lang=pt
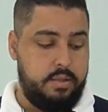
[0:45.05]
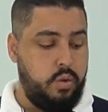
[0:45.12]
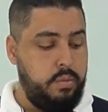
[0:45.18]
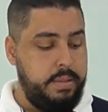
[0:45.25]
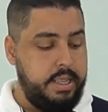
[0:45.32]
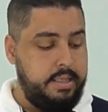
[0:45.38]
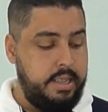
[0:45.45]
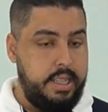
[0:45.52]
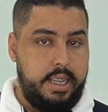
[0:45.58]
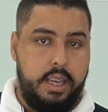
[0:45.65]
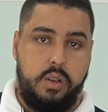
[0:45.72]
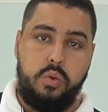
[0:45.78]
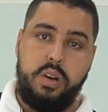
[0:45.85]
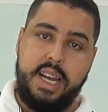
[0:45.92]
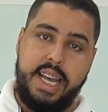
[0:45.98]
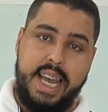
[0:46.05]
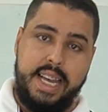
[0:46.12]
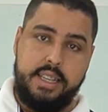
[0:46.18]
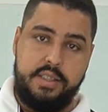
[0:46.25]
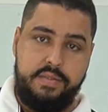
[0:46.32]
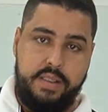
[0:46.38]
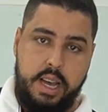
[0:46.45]
começando aqui com a
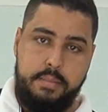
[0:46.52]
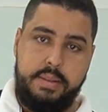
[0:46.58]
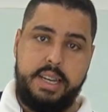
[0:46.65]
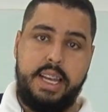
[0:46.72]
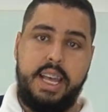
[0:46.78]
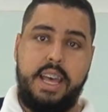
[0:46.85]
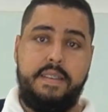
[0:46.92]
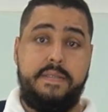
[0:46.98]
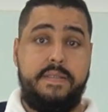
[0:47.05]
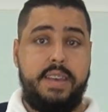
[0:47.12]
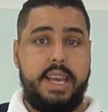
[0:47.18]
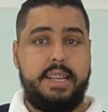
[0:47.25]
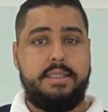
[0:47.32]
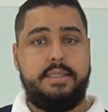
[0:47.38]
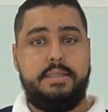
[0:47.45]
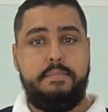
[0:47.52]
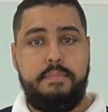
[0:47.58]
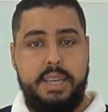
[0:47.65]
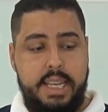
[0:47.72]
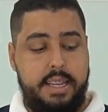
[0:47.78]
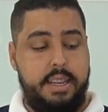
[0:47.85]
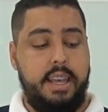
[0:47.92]
X-Fiber FS
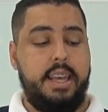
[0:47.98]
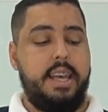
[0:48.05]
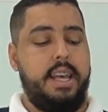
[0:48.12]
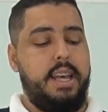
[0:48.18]
Mini.